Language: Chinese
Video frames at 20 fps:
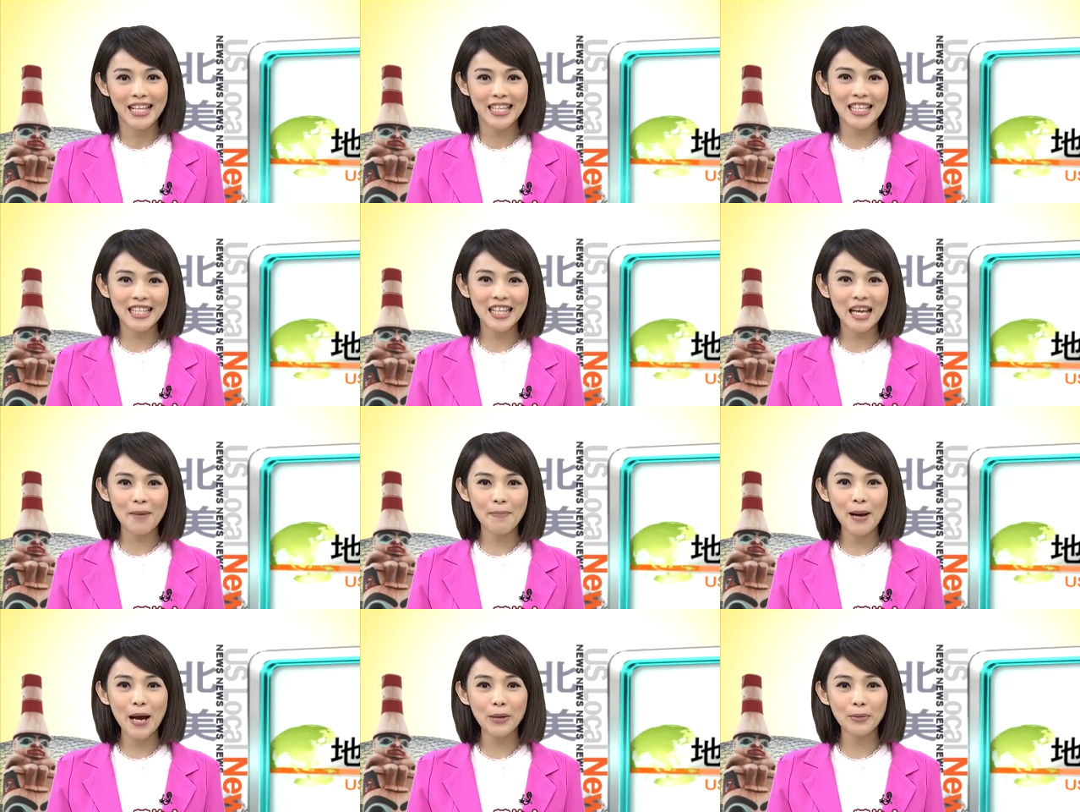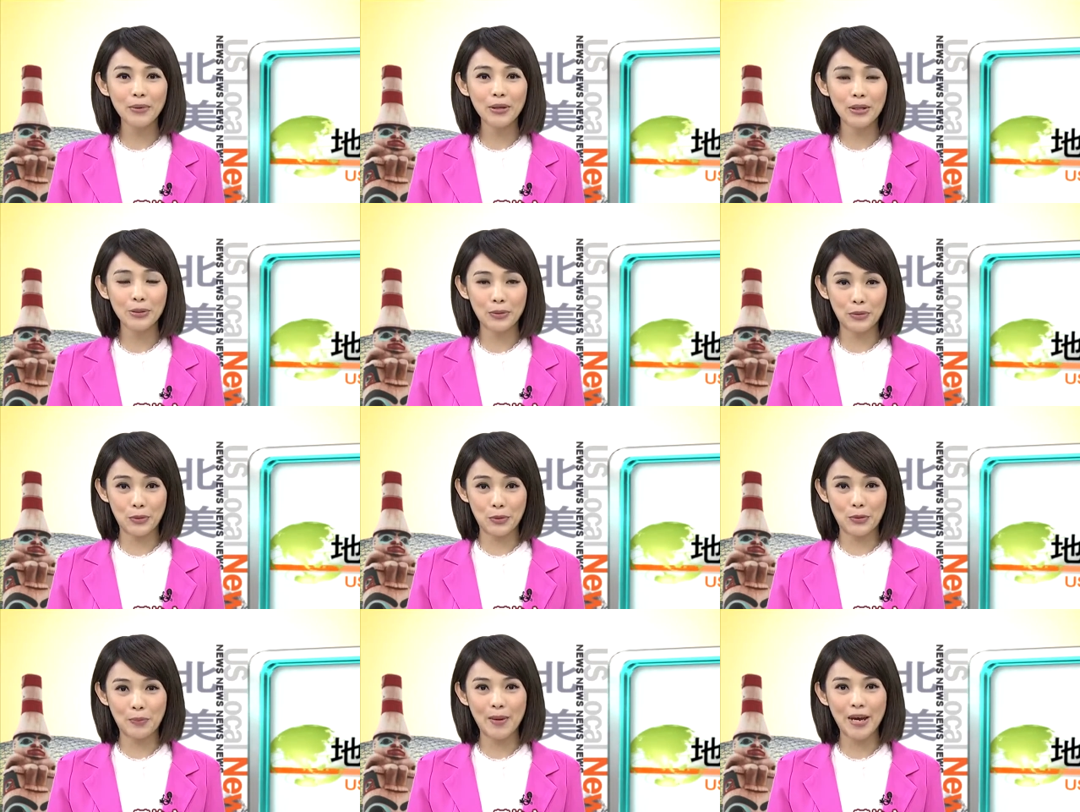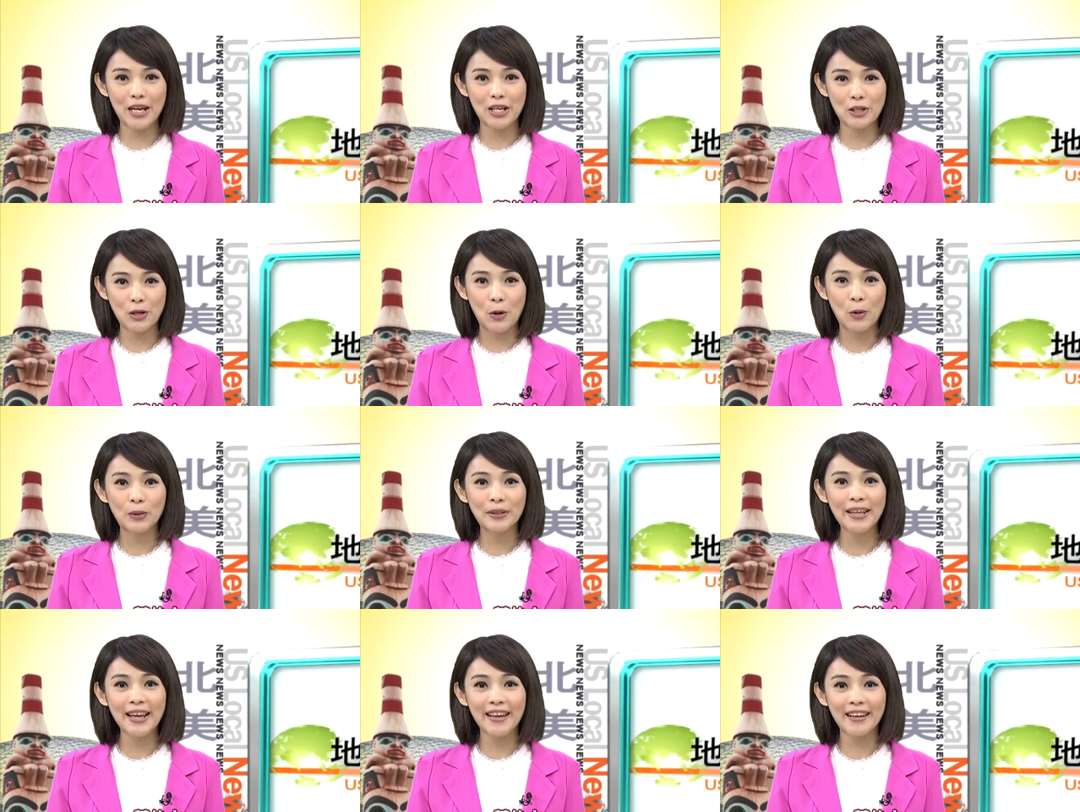将在八月举办
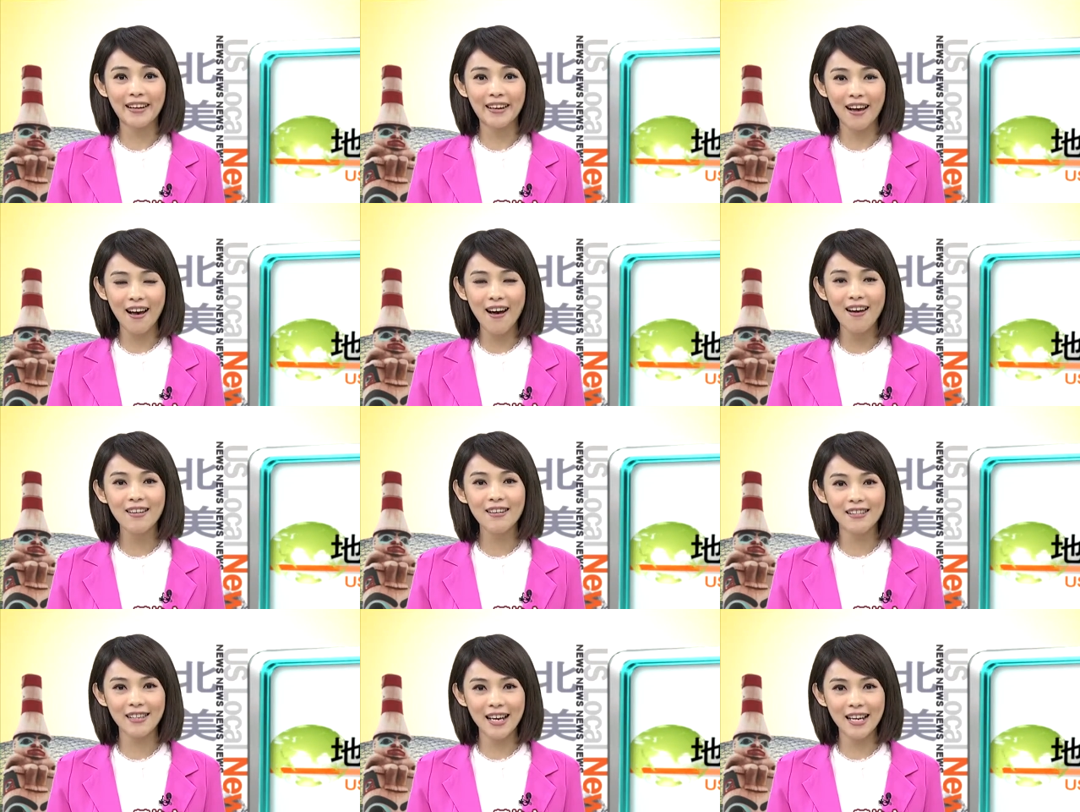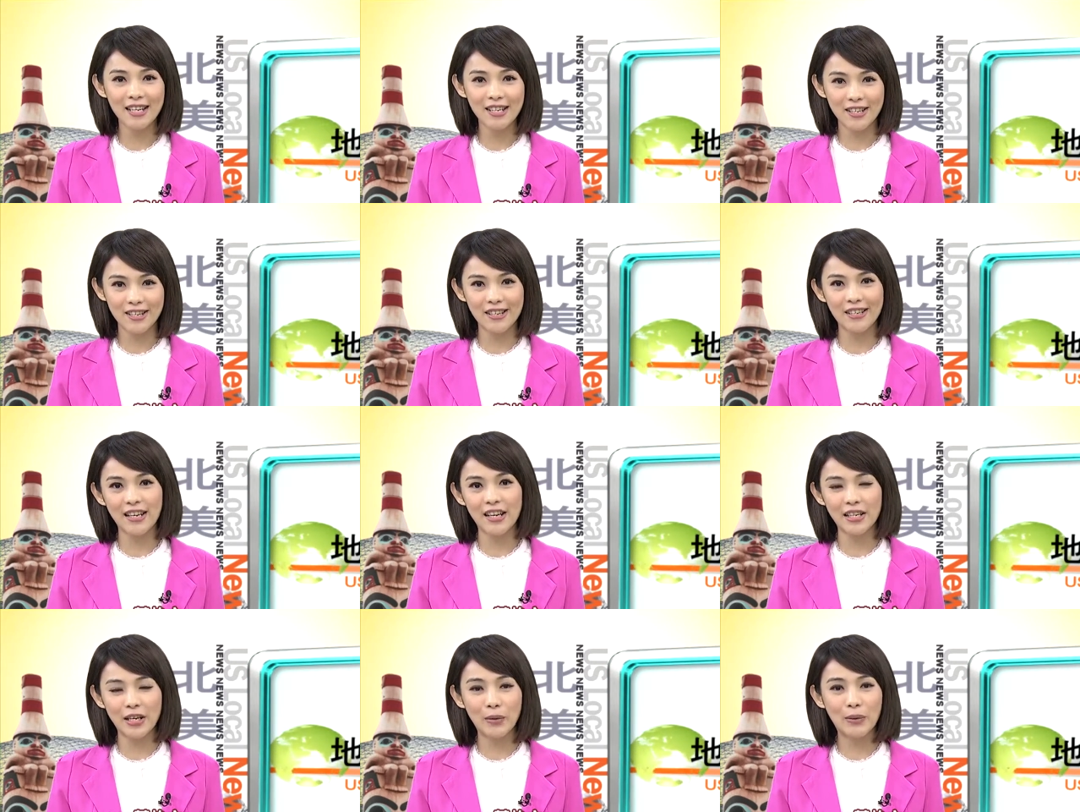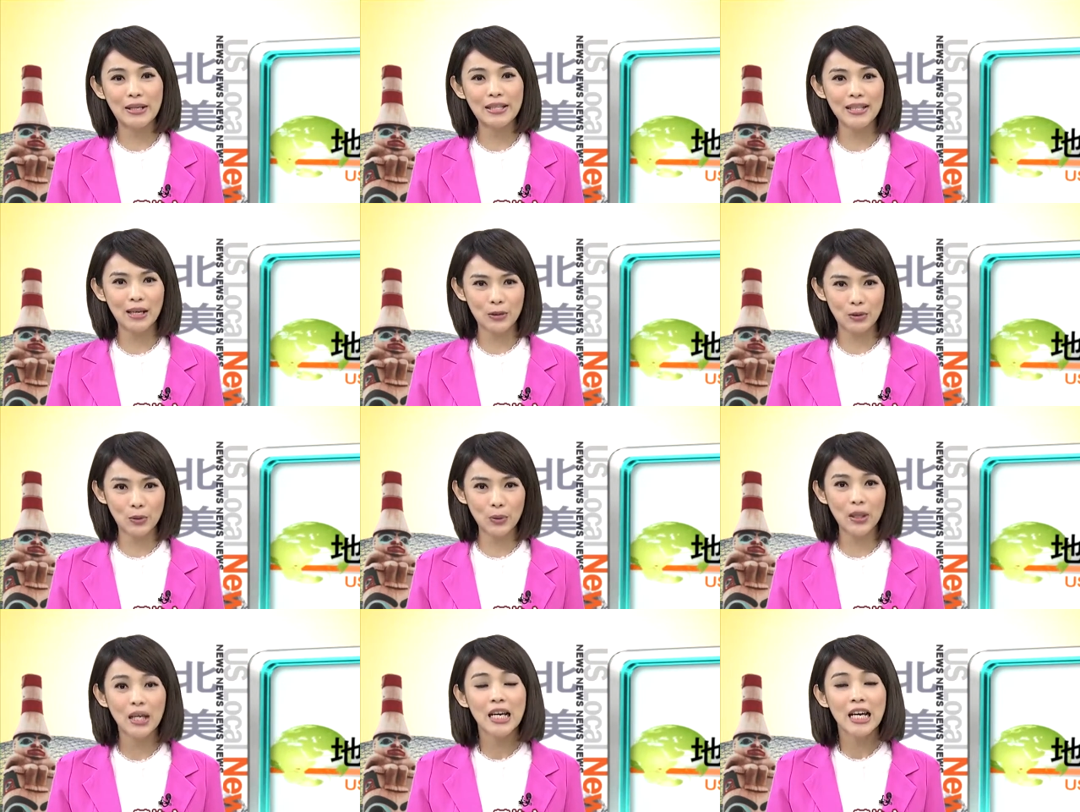重探抗战史的人文
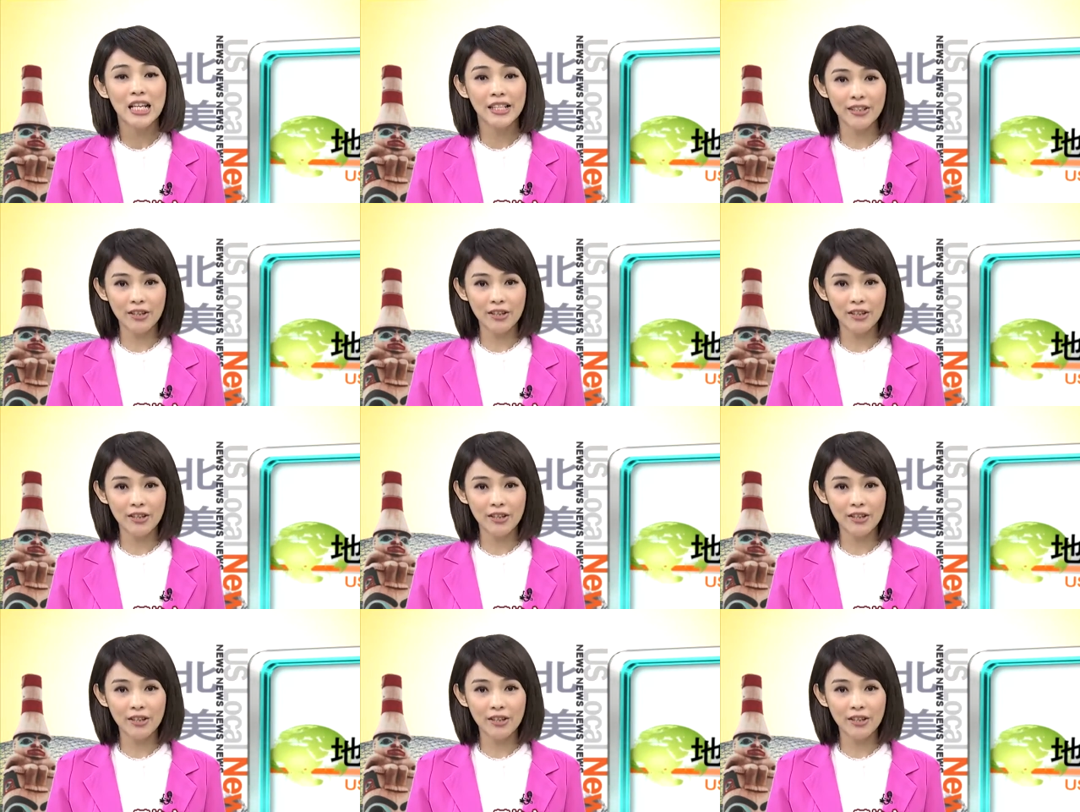讲座，